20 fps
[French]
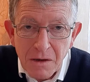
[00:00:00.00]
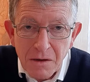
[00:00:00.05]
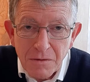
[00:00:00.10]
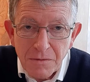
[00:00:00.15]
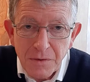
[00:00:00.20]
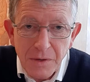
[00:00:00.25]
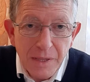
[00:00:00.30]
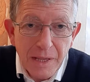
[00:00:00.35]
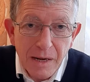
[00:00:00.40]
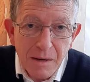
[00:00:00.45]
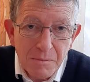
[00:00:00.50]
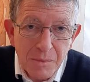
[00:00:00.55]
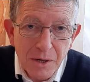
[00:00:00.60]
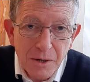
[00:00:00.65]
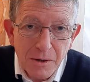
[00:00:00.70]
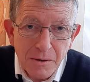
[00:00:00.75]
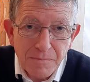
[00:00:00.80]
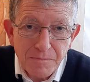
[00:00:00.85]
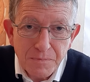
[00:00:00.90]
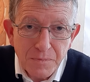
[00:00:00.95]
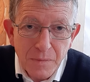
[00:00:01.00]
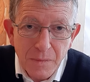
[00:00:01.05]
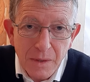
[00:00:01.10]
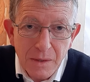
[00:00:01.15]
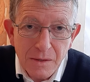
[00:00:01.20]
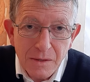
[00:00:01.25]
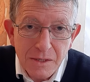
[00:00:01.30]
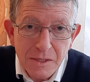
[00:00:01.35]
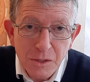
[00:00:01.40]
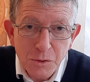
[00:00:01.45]
finalement,
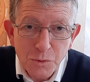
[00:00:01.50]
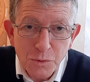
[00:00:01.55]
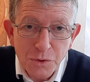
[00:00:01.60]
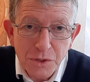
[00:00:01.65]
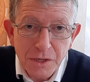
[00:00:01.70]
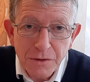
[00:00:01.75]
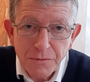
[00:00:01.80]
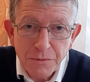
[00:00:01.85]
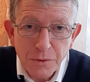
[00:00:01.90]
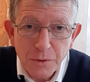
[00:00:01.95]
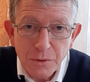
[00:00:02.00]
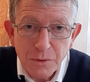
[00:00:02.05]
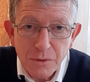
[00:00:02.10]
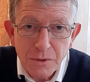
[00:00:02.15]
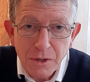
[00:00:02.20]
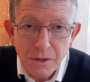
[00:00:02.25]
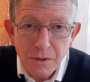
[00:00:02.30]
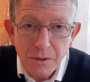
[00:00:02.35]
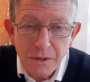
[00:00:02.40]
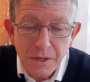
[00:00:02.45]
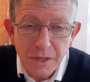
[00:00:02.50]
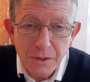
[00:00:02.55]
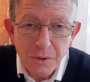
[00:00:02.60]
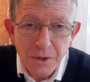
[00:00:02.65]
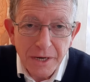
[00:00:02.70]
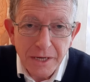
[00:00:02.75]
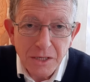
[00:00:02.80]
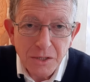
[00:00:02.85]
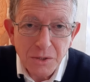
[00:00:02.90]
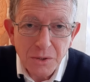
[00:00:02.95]
si tout s'effondre, il ne
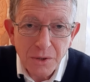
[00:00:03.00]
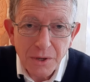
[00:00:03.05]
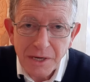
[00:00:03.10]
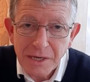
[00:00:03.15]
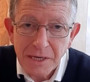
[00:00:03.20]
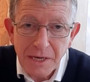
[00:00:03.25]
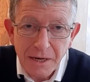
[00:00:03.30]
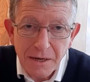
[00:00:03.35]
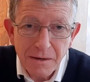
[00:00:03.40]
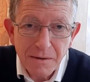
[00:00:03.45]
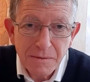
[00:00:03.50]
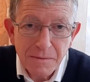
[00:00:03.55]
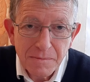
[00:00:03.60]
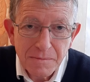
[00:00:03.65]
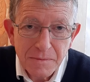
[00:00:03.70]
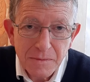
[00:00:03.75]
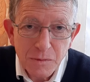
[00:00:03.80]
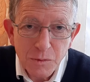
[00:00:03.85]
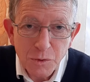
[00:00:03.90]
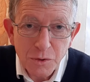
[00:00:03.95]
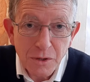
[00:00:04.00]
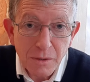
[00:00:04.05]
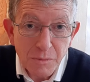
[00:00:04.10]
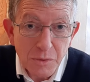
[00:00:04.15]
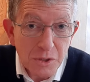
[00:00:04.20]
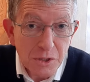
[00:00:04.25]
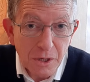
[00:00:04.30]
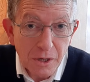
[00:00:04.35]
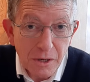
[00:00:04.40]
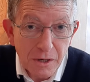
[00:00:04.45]
reste rien. Nous sommes
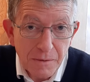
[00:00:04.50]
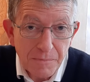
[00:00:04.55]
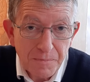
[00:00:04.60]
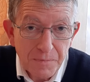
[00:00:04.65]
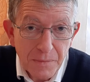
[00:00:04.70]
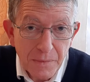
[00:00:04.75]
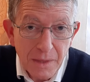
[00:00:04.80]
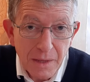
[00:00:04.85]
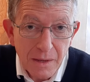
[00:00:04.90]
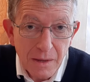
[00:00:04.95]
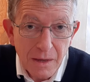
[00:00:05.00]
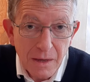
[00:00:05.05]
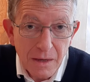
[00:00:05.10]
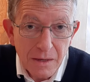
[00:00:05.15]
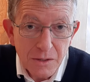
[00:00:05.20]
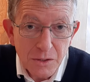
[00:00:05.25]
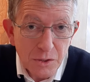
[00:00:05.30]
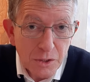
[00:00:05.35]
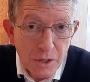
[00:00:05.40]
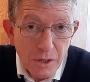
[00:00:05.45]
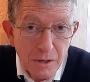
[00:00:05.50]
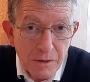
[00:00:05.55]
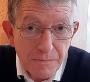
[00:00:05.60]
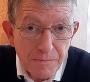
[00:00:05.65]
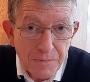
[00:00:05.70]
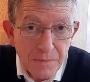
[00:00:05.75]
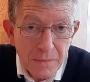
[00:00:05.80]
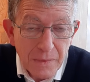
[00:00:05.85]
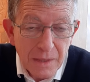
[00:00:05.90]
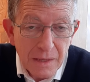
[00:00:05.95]
seuls, seuls.
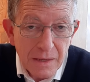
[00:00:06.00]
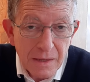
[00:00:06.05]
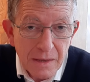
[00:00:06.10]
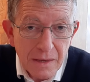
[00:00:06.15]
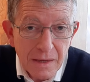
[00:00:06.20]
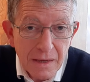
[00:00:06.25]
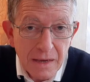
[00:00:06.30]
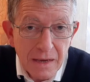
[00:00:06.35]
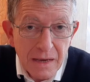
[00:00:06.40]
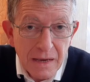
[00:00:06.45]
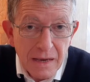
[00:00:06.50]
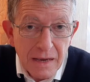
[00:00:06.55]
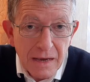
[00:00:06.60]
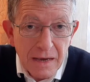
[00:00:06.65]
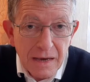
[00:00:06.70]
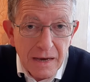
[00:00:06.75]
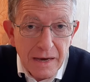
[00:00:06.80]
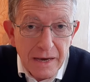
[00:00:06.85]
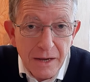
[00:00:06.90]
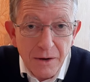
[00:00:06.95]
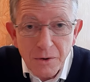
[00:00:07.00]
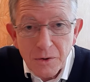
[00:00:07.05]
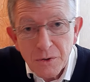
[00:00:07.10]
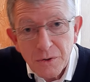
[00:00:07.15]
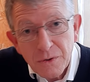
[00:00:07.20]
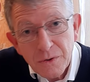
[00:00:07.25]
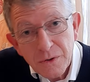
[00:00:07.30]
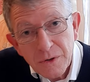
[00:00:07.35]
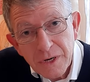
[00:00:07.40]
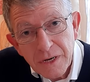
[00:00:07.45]
Alors
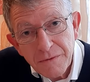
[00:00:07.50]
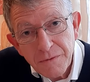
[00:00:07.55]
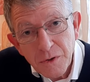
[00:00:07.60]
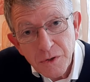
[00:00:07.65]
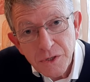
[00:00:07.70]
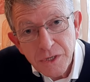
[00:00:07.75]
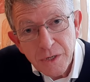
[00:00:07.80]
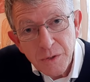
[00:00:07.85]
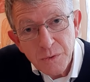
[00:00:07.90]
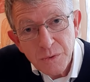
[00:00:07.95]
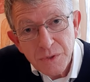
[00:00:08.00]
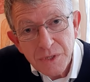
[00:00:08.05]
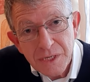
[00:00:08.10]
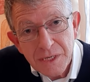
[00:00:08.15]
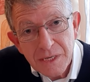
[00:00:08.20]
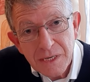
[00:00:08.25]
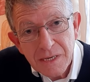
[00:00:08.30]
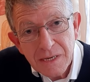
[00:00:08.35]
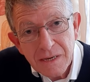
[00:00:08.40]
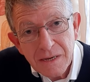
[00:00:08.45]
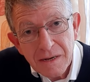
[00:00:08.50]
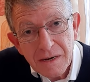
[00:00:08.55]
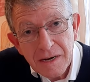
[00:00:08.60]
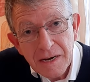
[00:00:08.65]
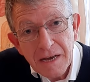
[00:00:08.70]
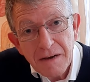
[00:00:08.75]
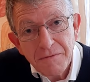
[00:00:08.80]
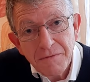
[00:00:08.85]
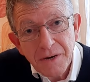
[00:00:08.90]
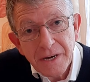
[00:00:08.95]
l'Évangile nous dit,
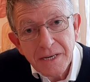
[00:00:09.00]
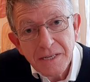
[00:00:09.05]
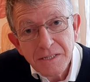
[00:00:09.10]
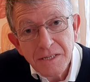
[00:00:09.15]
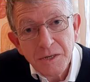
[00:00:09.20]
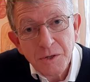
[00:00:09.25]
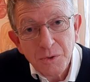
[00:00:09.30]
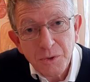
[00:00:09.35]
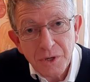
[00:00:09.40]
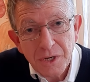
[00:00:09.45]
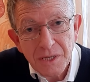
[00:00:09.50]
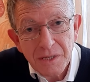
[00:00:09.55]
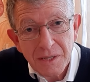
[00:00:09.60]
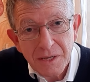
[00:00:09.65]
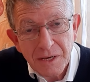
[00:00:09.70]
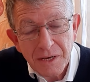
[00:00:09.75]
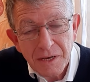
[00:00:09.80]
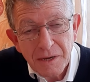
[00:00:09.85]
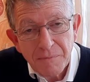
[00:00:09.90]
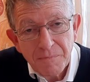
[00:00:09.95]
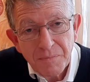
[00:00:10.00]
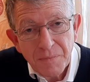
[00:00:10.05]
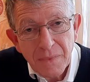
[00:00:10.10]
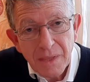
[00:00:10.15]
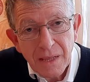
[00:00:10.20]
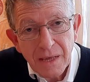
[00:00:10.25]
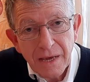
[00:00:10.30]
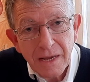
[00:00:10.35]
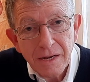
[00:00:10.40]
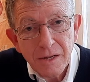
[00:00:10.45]
la vraie sécurité,
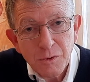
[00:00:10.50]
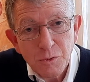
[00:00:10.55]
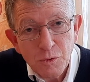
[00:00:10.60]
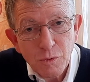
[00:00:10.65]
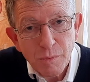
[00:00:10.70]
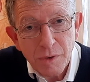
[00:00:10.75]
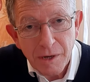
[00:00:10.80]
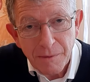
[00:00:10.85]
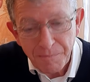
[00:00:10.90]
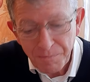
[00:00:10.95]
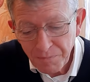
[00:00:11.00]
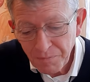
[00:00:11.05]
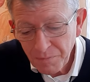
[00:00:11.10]
elle est double.